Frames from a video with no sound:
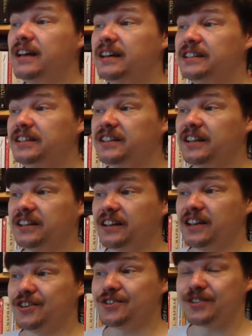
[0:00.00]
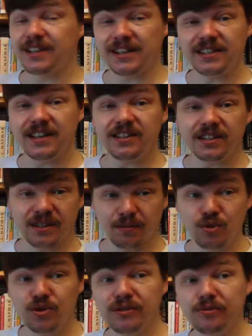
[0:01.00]
Это надо, конечно, сказать, это
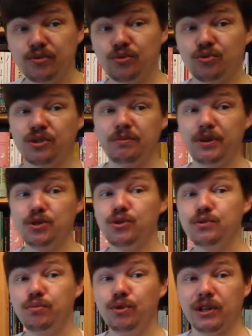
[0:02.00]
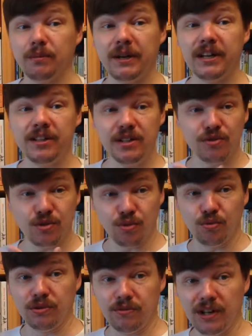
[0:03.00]
можно, небольшой спойлер. Понятное дело, что
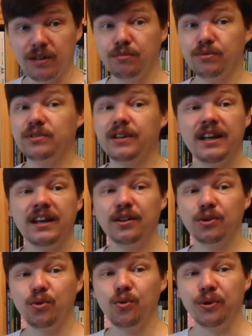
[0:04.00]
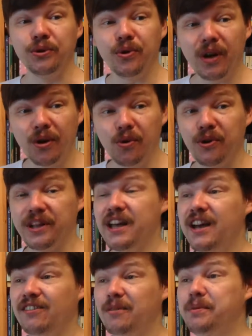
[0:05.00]
у Невака будет другой. Но какой?
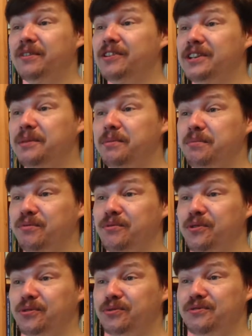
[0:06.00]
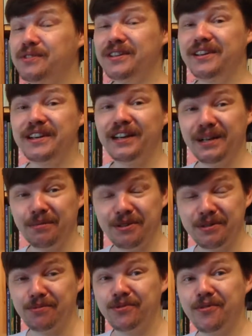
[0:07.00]
Во-первых, к ней приплывет удивительная рыба,
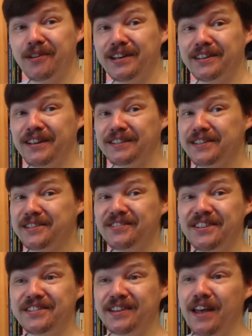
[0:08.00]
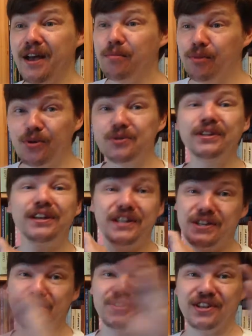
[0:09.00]
не буду говорить, как называется, просто
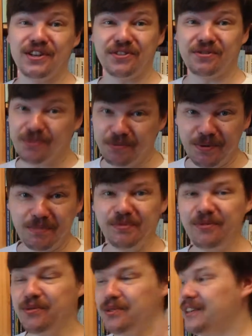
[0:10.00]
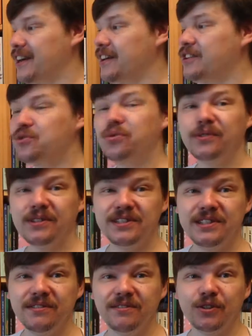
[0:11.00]
и изящно. Вот приплывет, да, и что она
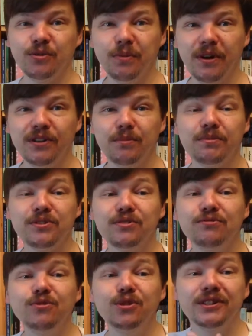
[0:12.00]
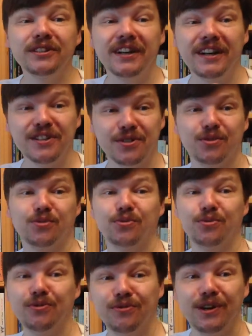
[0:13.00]
сделает? Ну, правильно, поцелует, наконец, эту
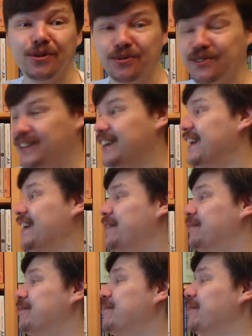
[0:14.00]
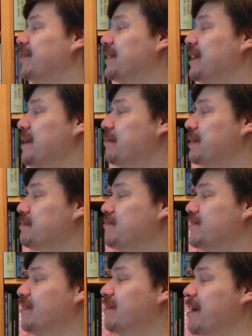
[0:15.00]
унываку то Вот,
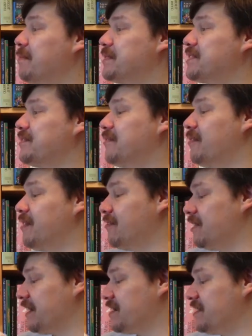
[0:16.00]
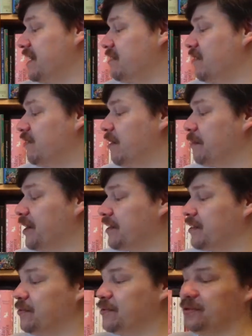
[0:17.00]
подплыла, поцеловала и растаяла во
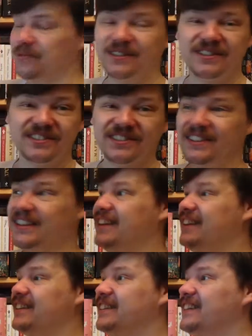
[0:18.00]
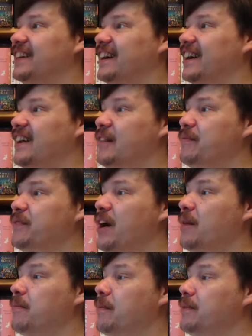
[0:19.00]
мраке, вот, видите? Да,
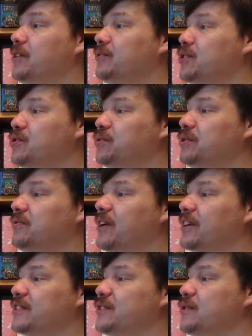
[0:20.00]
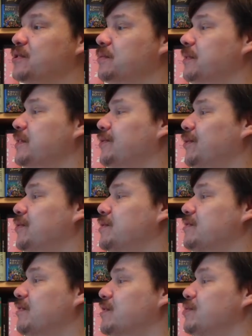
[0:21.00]
обомлел наш Унывака, слезы брызнули из
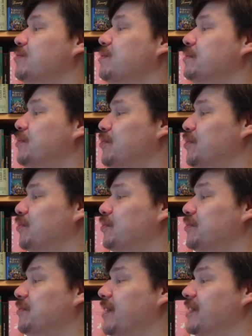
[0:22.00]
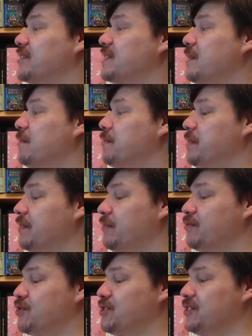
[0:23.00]
глаз, улыбнулся Унывака самый
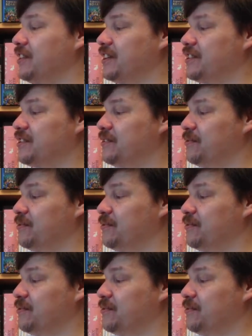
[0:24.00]
первый в жизни раз.